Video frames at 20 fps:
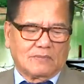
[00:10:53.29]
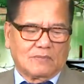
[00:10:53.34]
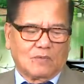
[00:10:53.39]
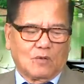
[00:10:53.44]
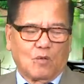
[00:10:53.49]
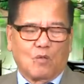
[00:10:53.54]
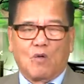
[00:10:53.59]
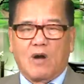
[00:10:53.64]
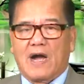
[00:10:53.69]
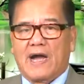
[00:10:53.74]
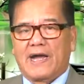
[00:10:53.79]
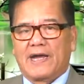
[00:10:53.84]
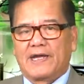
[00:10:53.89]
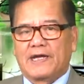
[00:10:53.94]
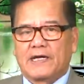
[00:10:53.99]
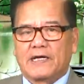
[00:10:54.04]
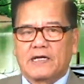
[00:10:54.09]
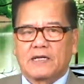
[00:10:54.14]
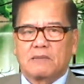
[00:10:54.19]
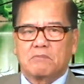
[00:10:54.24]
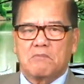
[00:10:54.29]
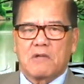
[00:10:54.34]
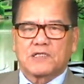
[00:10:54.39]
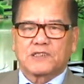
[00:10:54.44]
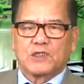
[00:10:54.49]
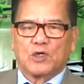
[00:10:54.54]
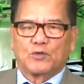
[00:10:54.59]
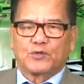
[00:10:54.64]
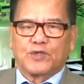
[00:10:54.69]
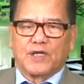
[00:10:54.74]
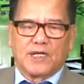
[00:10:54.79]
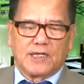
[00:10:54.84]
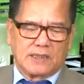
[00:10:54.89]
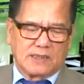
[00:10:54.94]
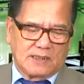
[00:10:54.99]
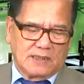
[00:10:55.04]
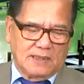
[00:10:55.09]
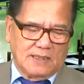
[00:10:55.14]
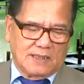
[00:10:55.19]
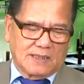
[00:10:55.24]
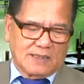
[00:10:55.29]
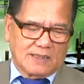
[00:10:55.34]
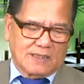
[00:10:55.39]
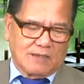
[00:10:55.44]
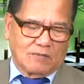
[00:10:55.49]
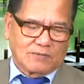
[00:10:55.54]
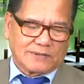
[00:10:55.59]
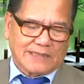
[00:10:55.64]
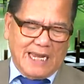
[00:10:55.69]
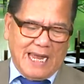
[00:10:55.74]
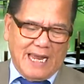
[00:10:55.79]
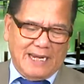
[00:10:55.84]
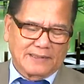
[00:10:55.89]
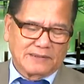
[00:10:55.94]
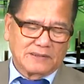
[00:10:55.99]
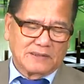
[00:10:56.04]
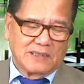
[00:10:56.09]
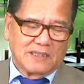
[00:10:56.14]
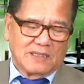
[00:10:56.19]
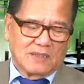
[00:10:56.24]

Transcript: Ngoài Bắc Triều Tiên cộng sản